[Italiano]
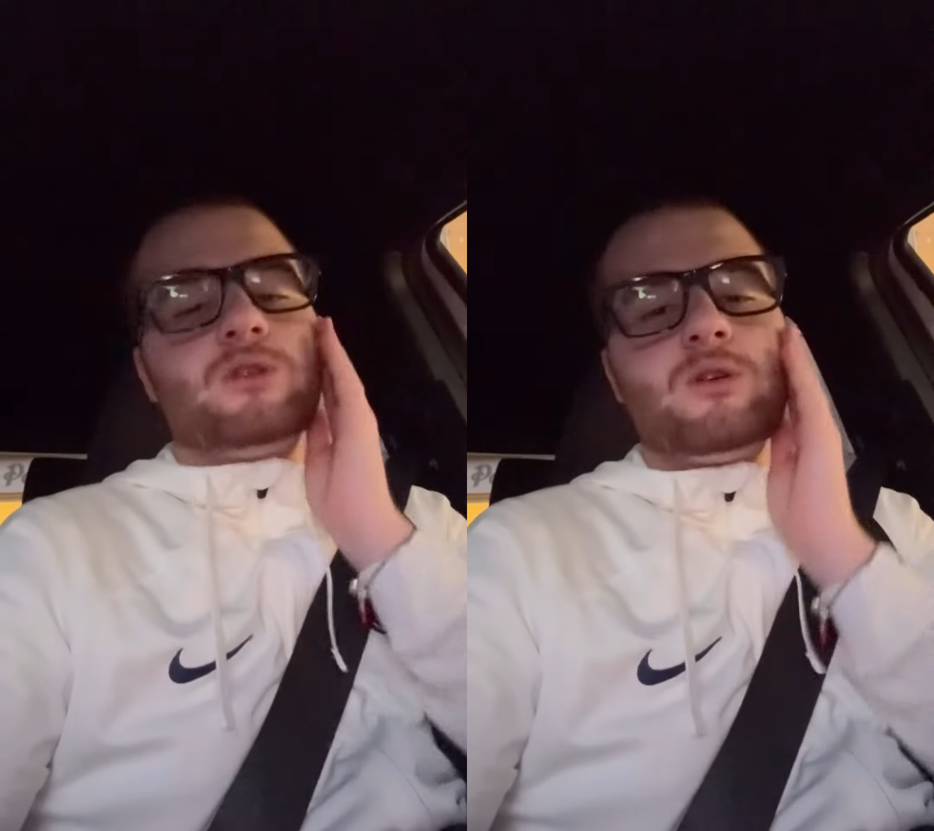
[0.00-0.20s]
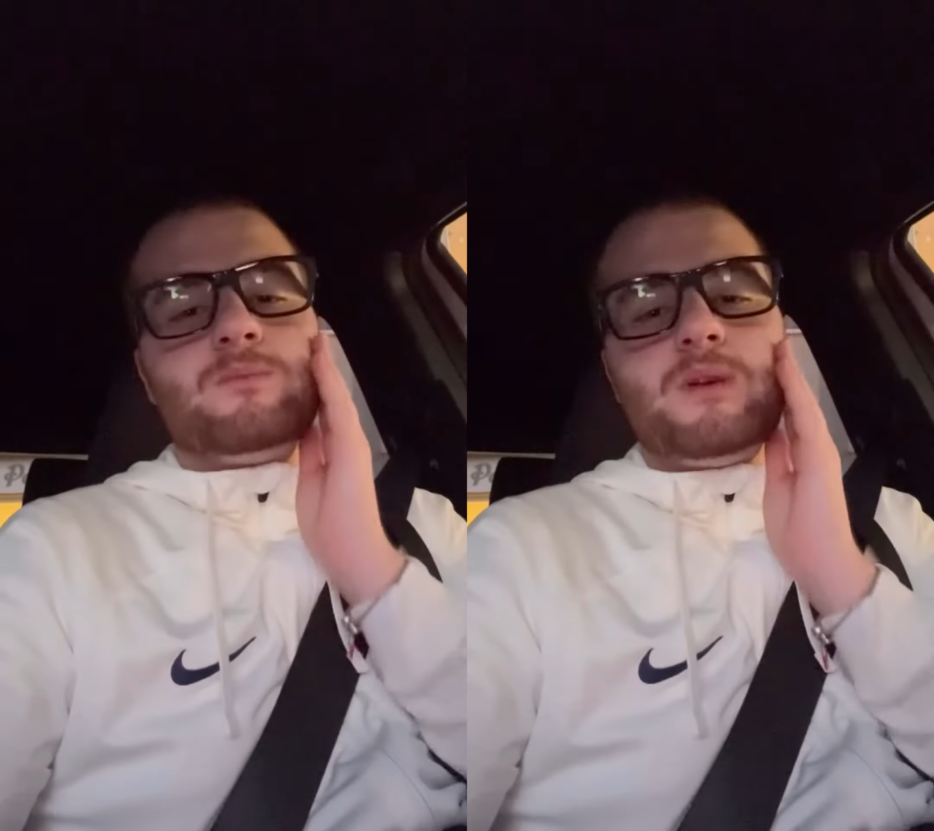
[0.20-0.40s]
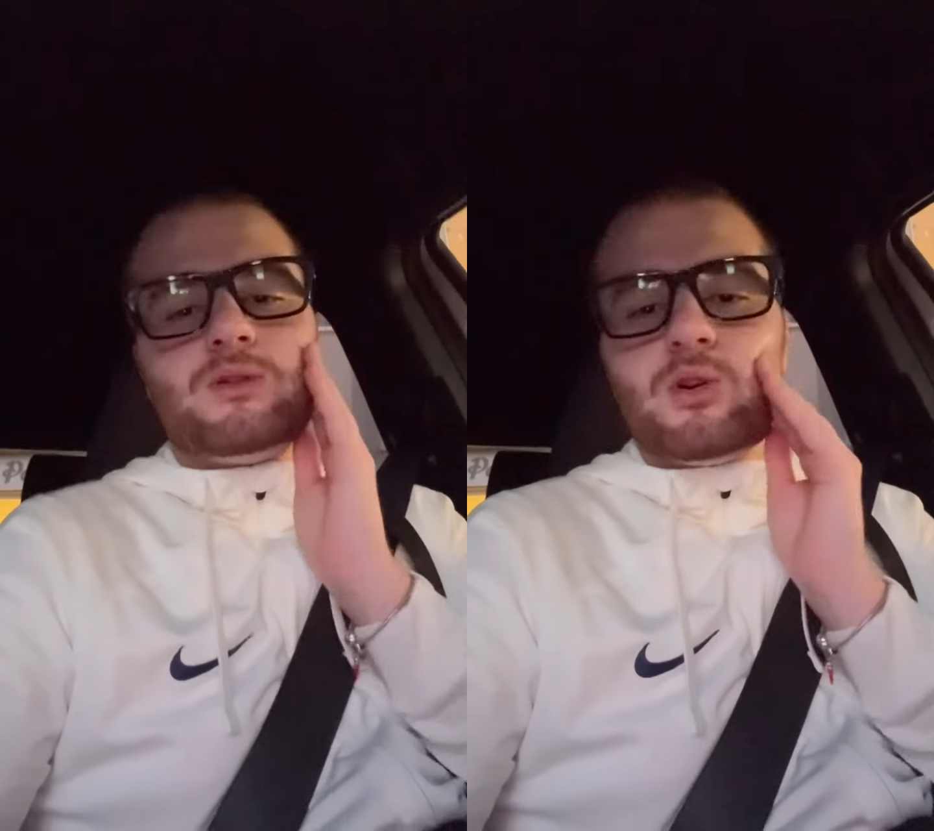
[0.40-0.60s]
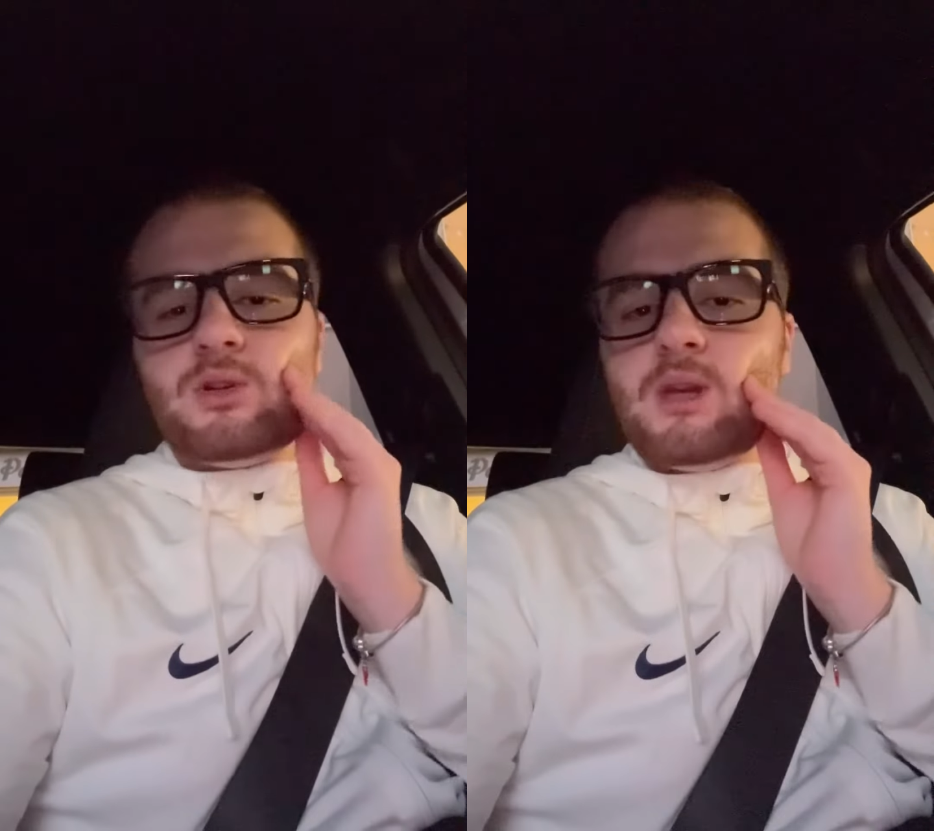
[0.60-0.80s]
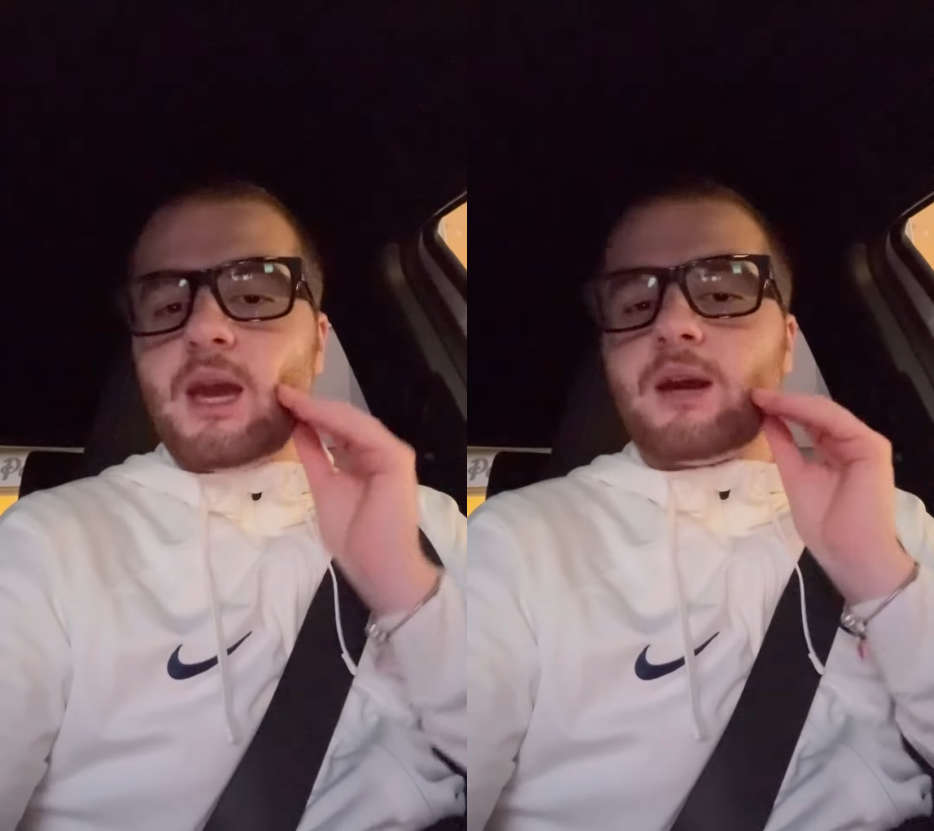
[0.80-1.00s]
non
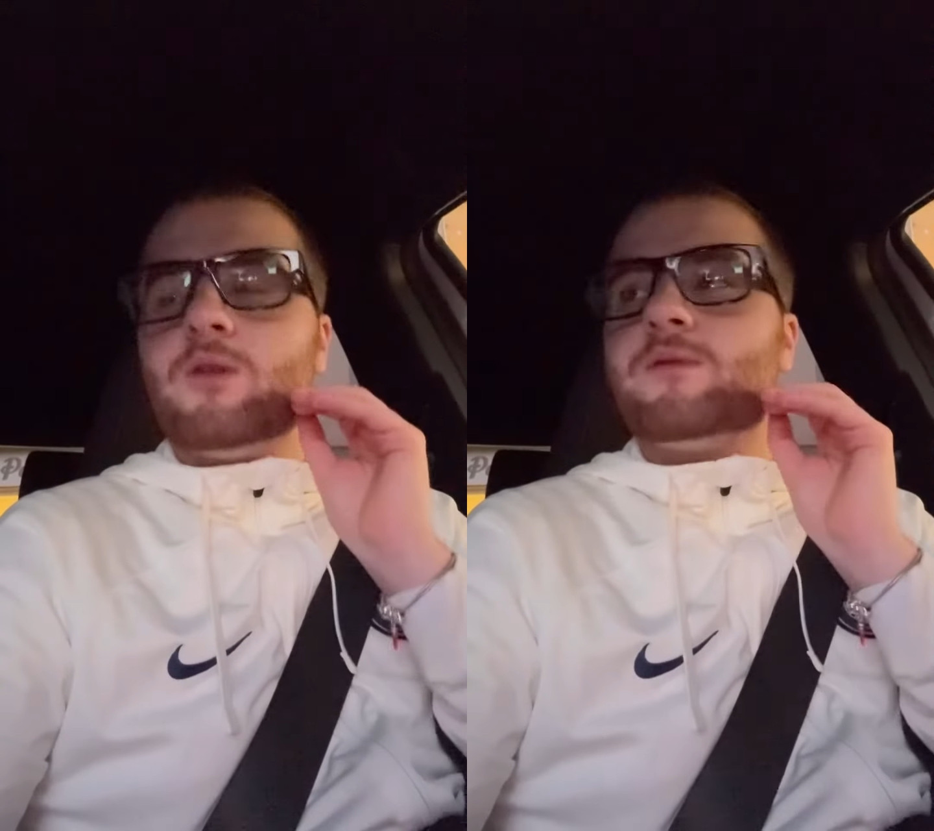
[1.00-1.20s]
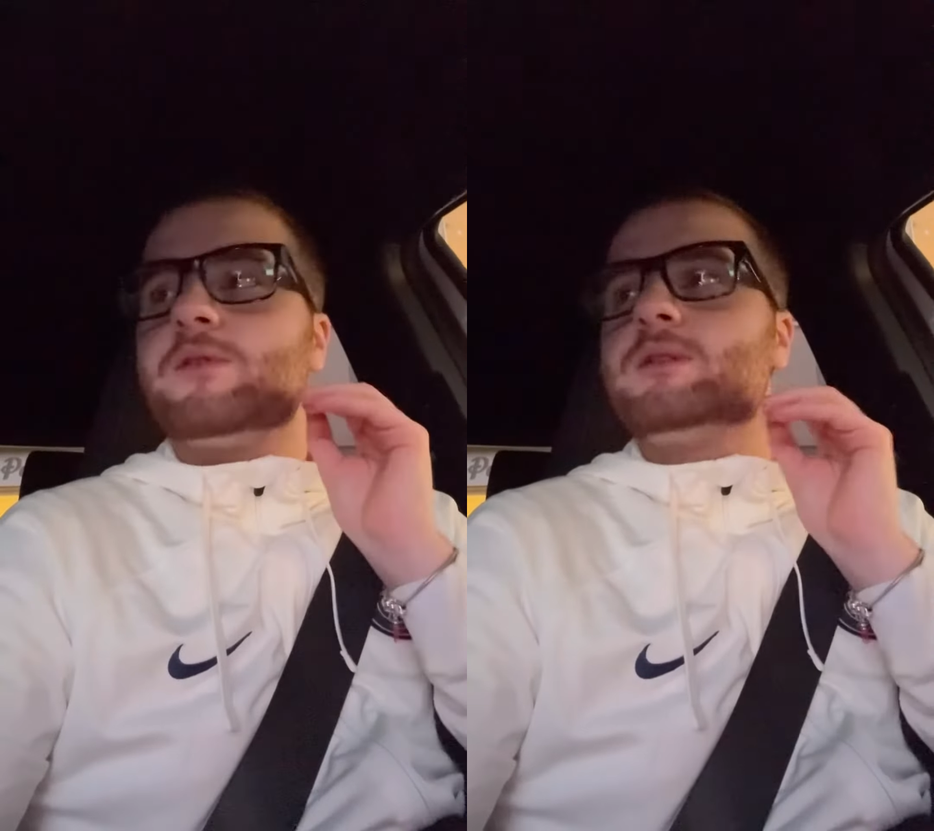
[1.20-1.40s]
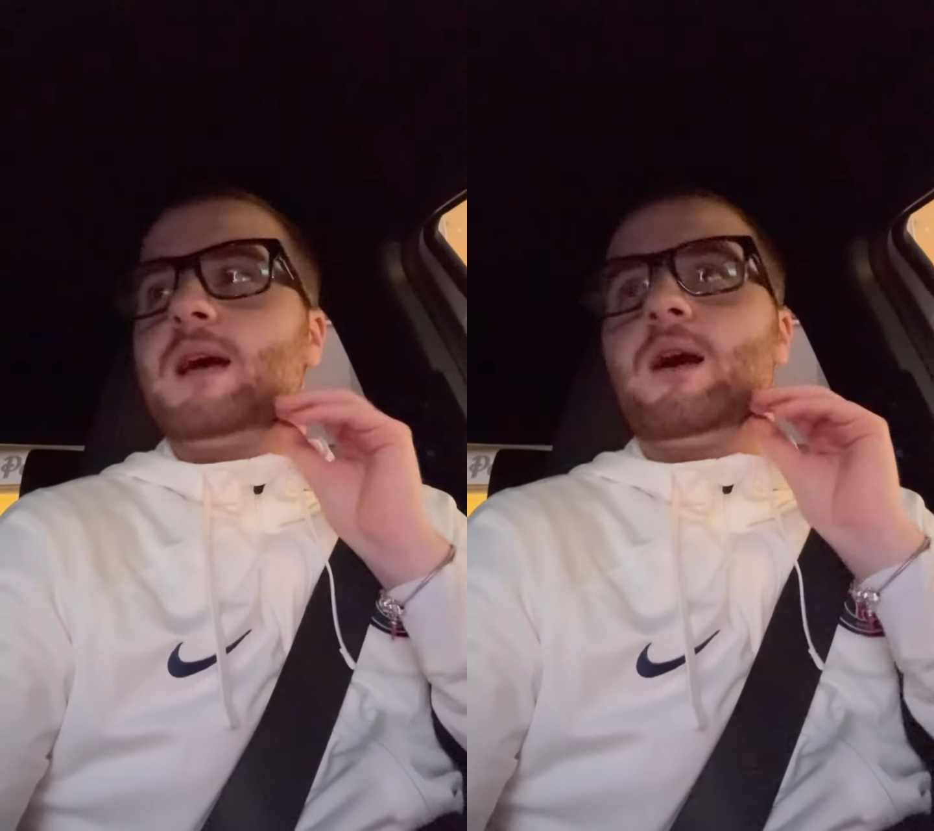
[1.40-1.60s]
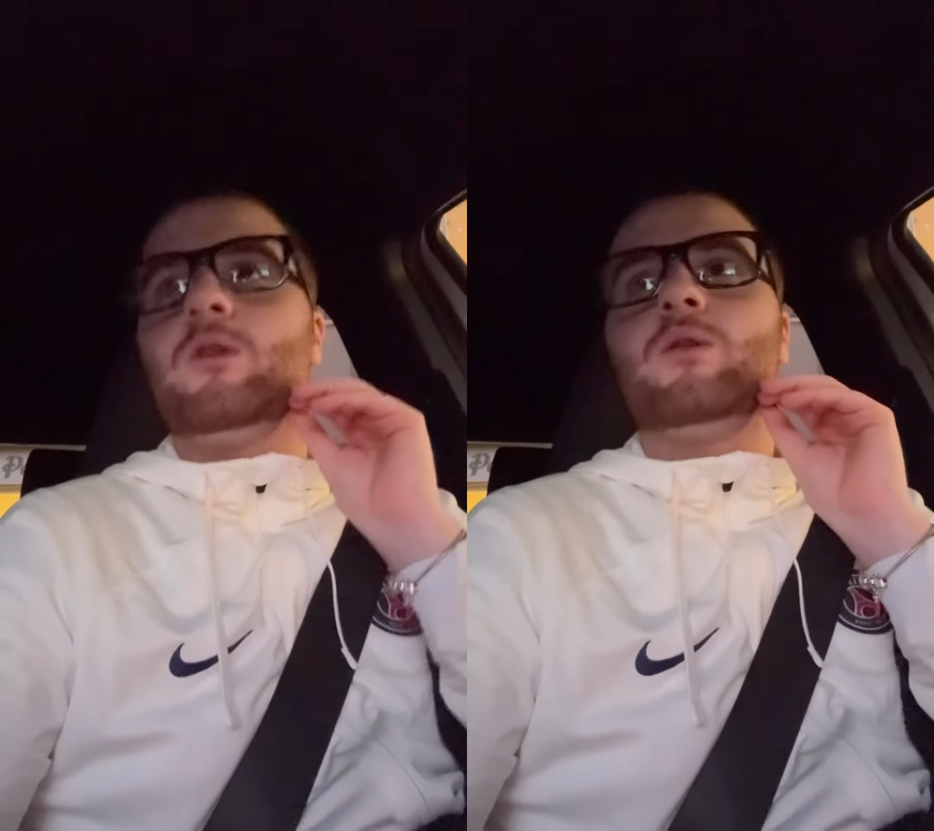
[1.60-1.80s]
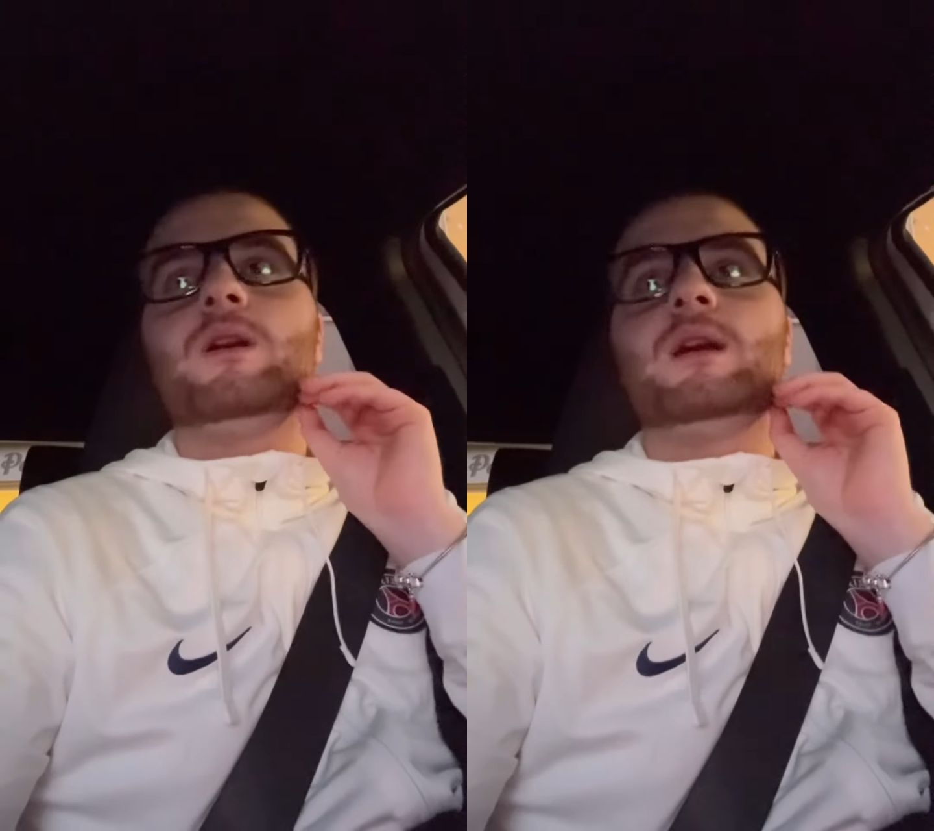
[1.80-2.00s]
bisogna confrontarla
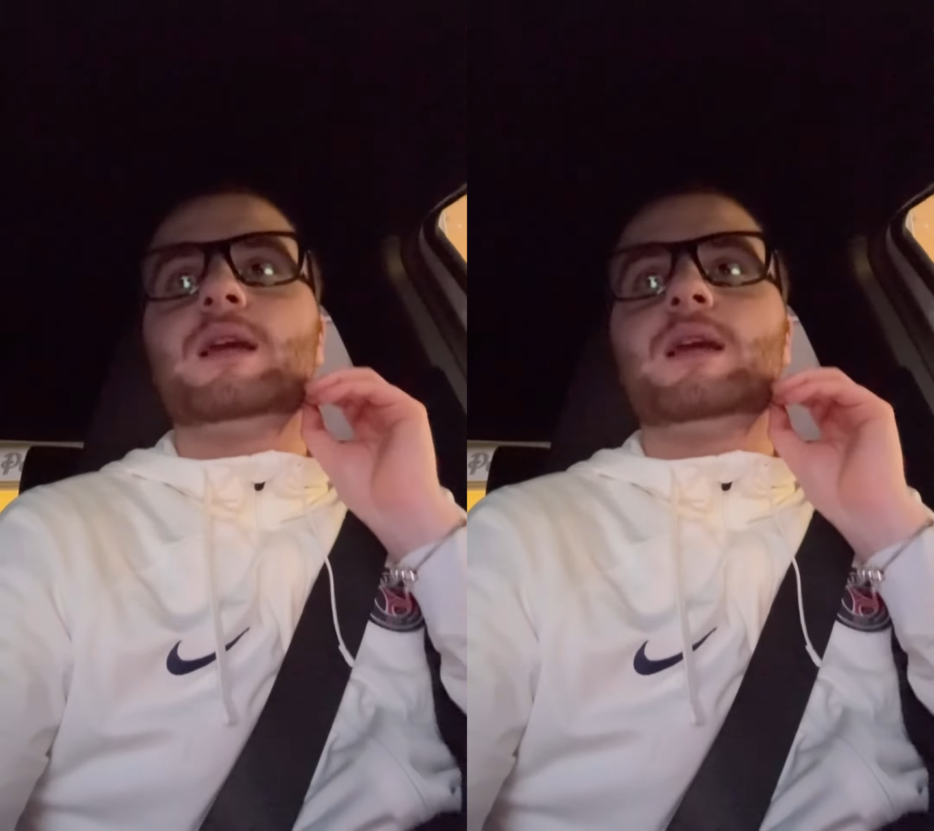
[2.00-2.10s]
con,